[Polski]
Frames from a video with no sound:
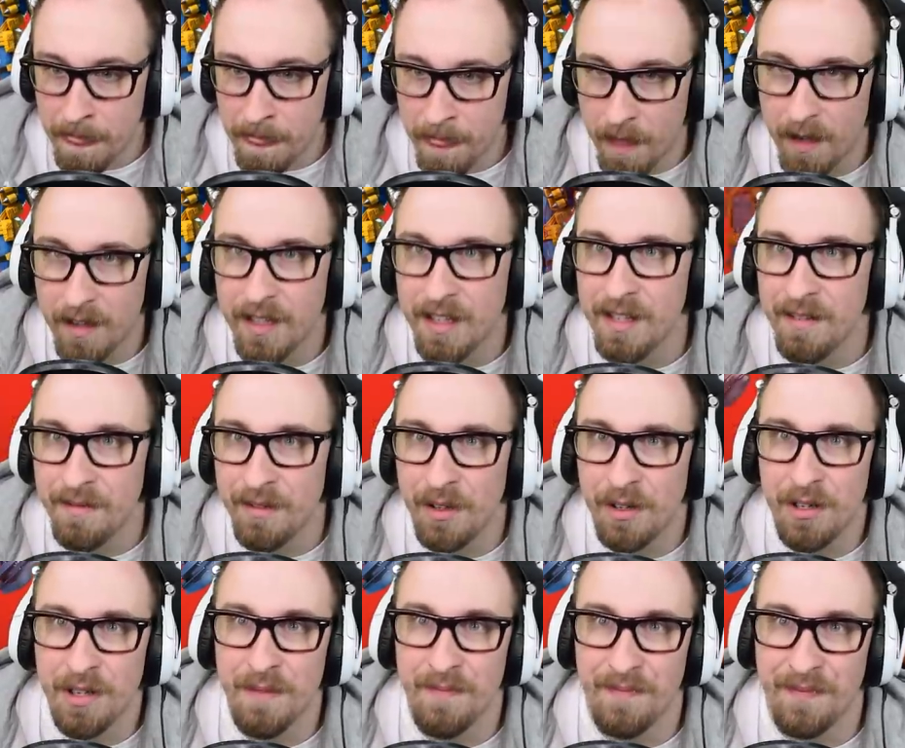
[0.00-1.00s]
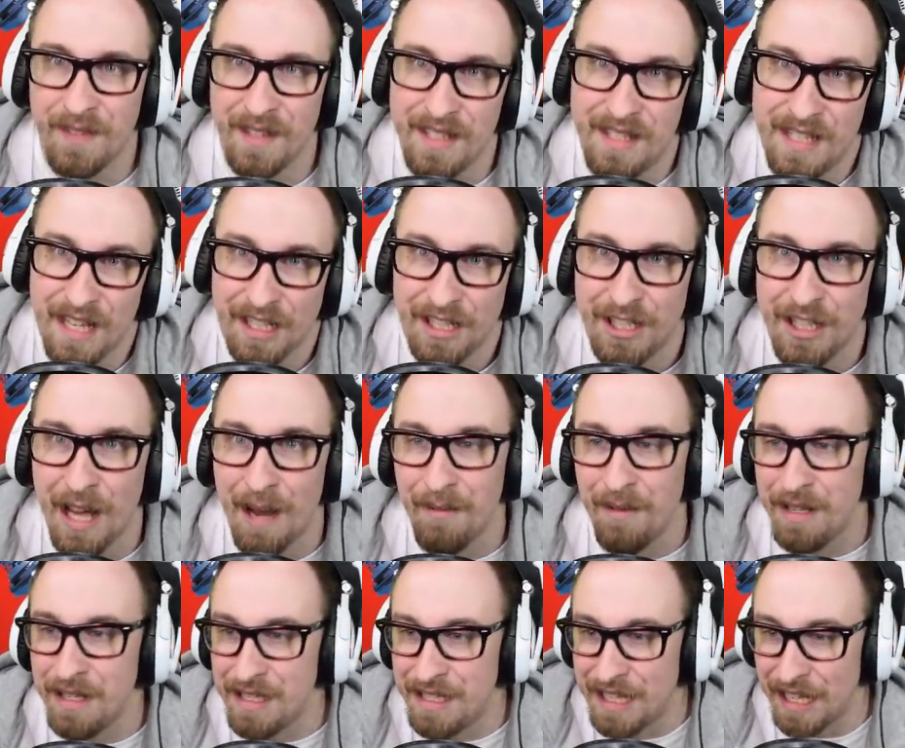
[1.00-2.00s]
no i, no i
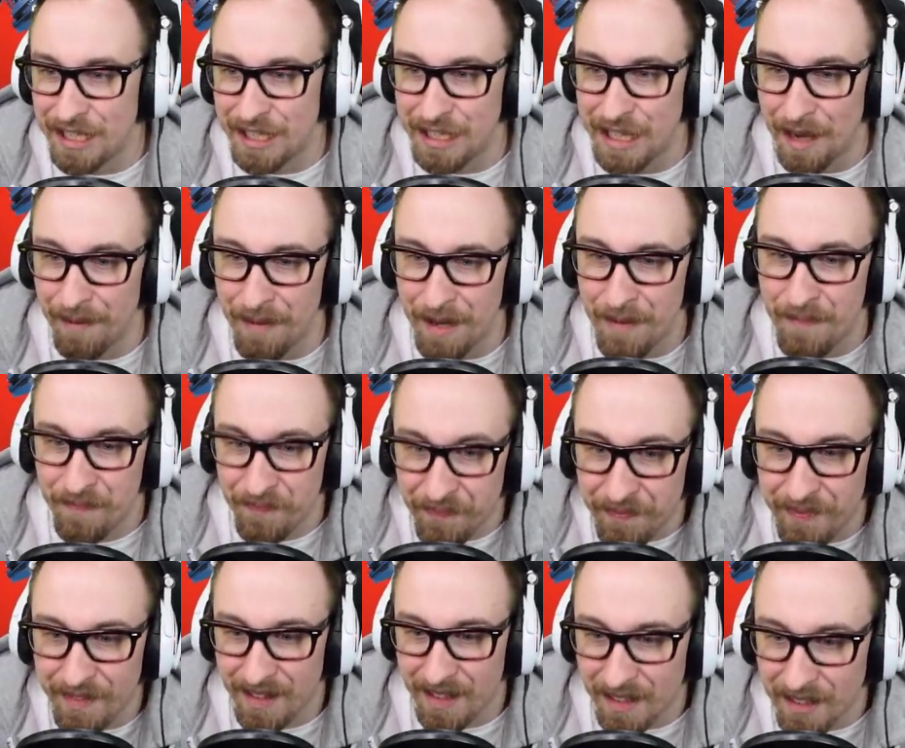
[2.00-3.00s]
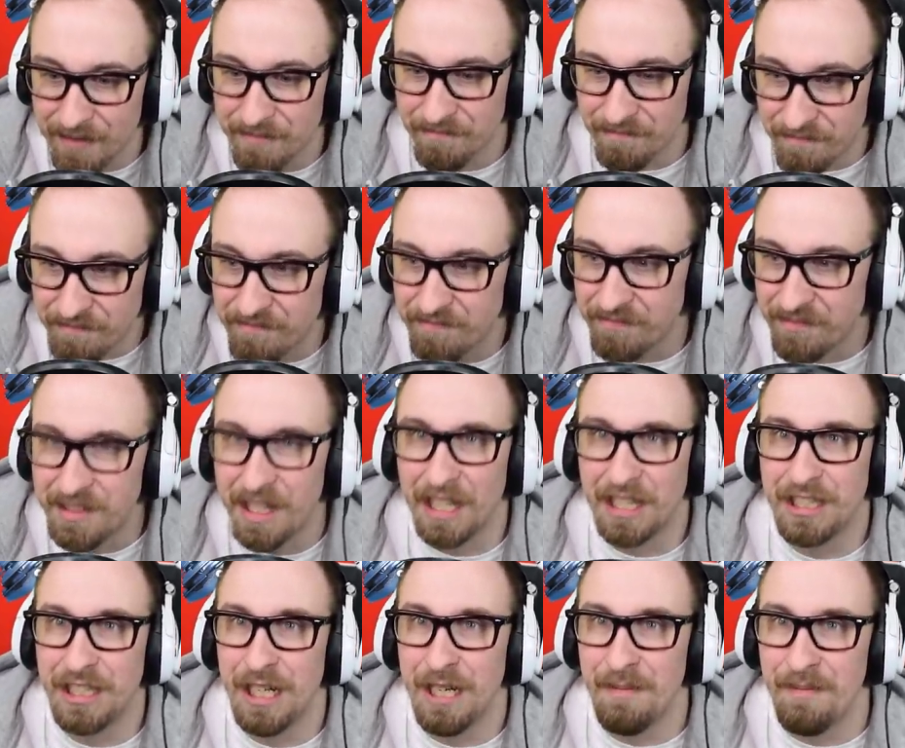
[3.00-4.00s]
zaczynamy, zaczynamy.
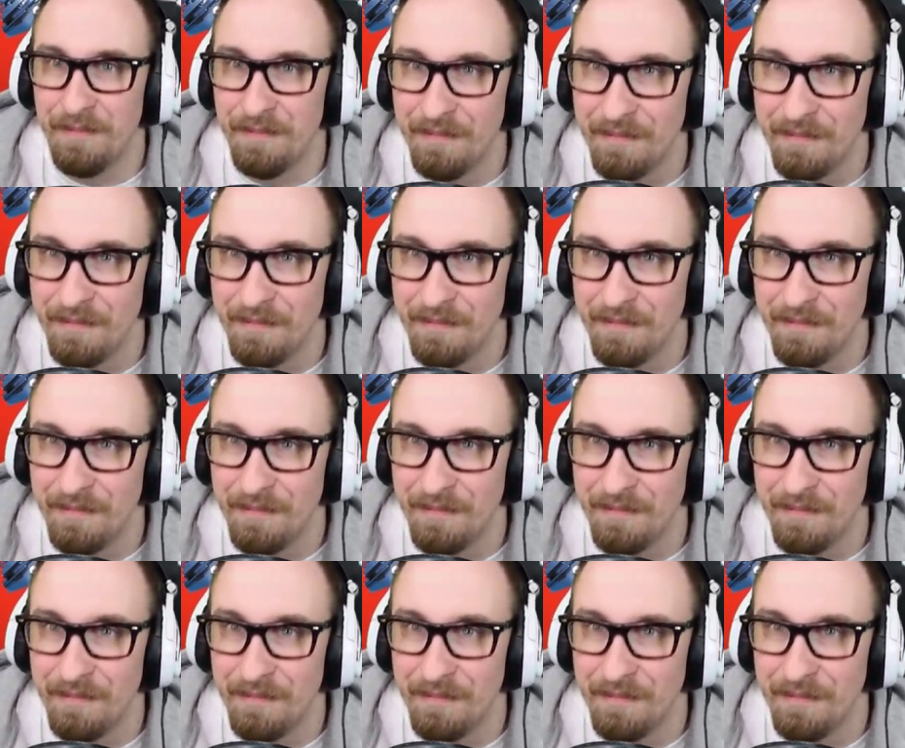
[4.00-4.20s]
Także